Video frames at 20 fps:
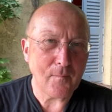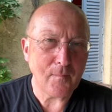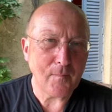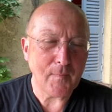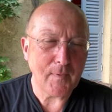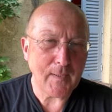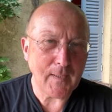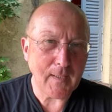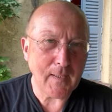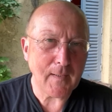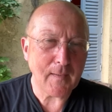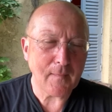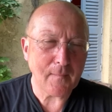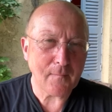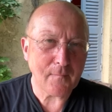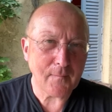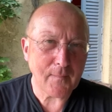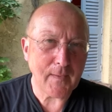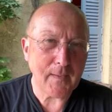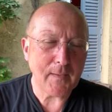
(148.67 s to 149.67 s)
nach
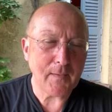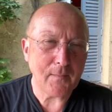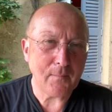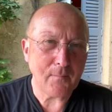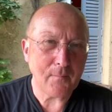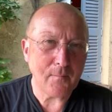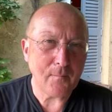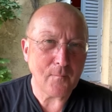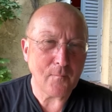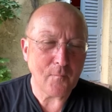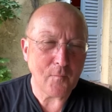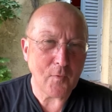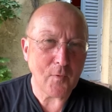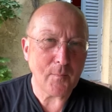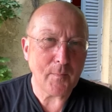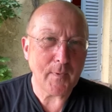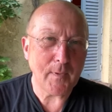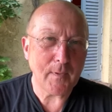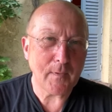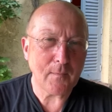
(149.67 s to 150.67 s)
seinem
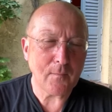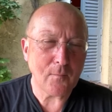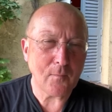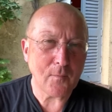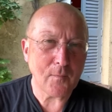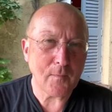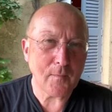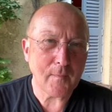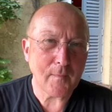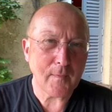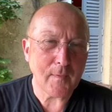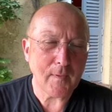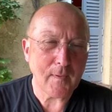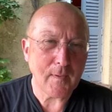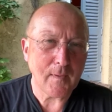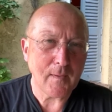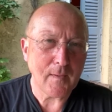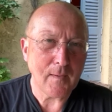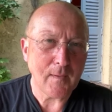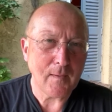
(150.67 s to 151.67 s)
Vorbild und
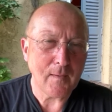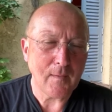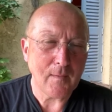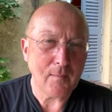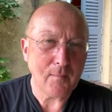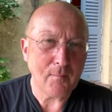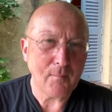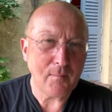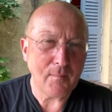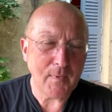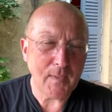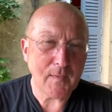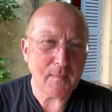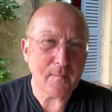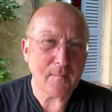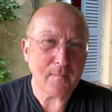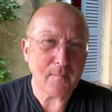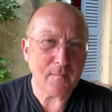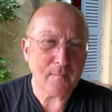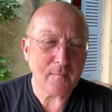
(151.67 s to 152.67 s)
mit
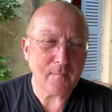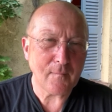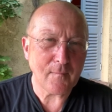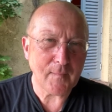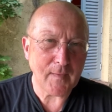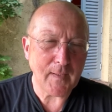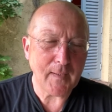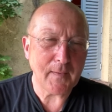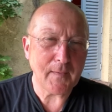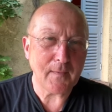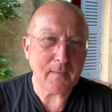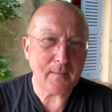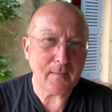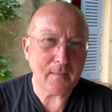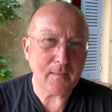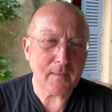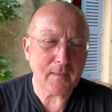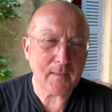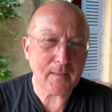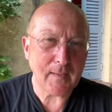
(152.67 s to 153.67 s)
seiner
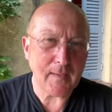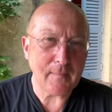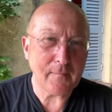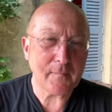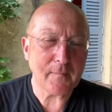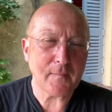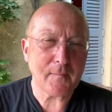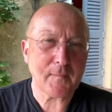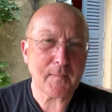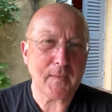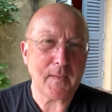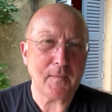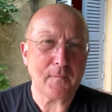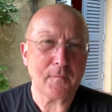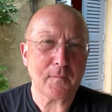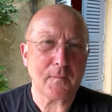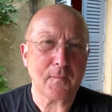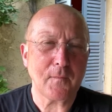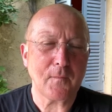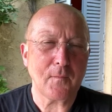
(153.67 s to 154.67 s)

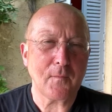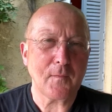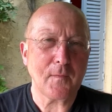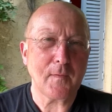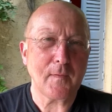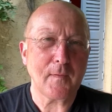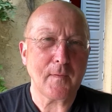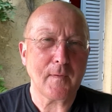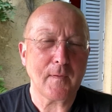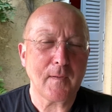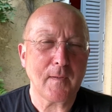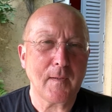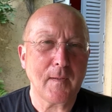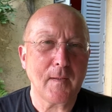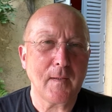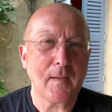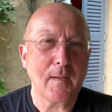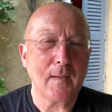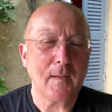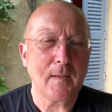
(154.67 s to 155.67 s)
Geisteskraft und
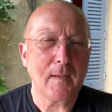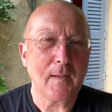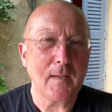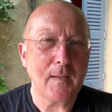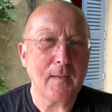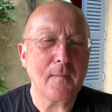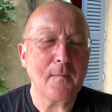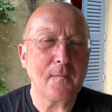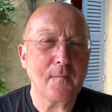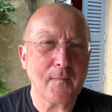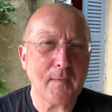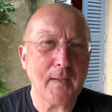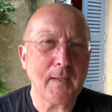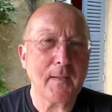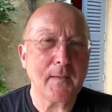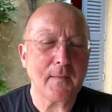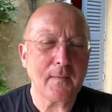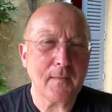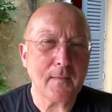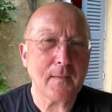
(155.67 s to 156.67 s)
in
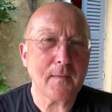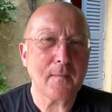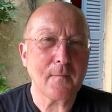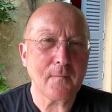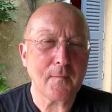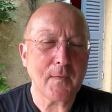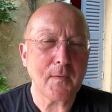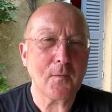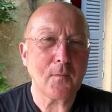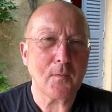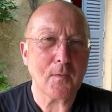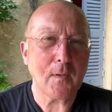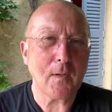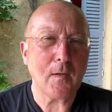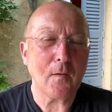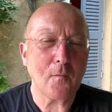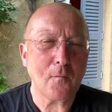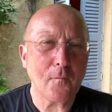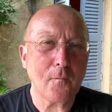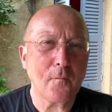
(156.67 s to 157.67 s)
seiner Gesinnung
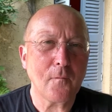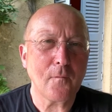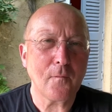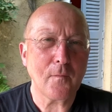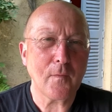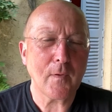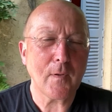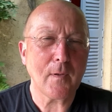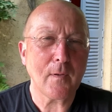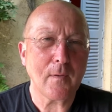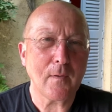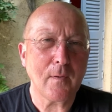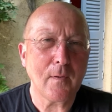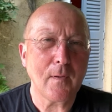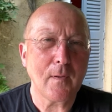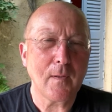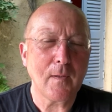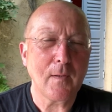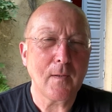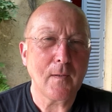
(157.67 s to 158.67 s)

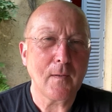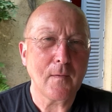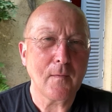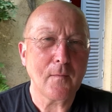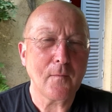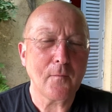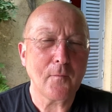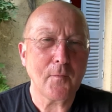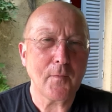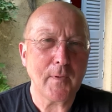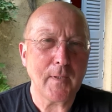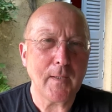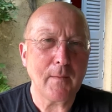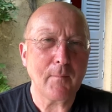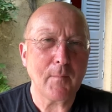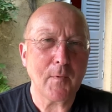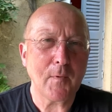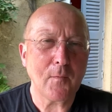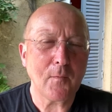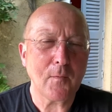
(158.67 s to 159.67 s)

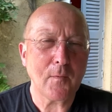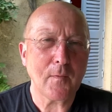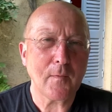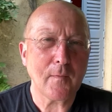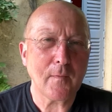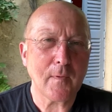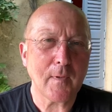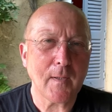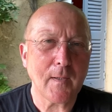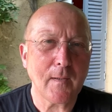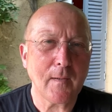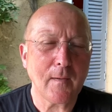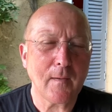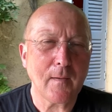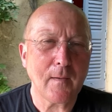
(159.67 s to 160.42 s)
aufzunehmen äh, und äh,